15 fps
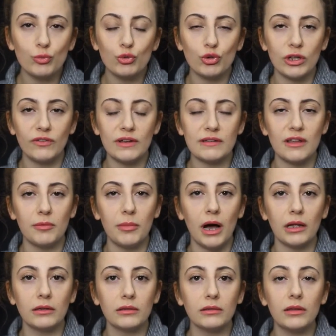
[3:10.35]
Mustafa
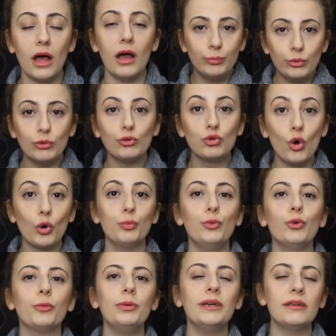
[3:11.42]
zamanında bu çok
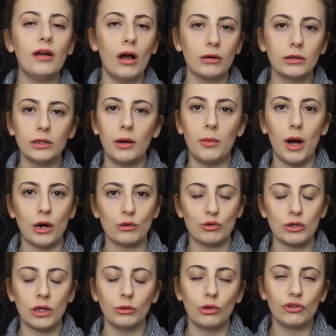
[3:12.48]
büyük bir yangına
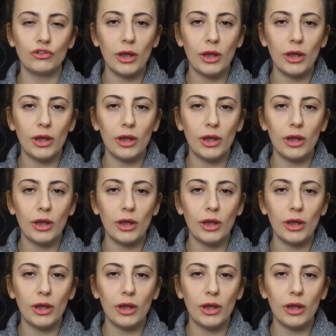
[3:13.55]
maruz kalıyor.